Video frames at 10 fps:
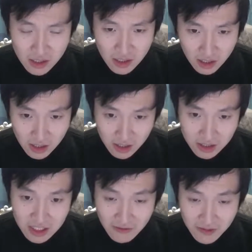呃，
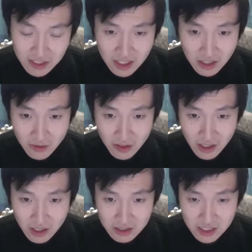精神分析上会
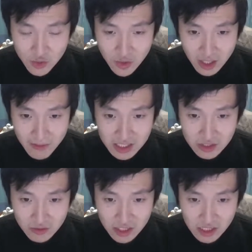很精确的把这
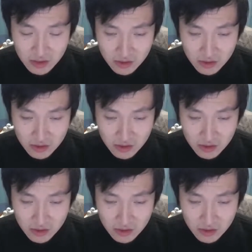种人叫做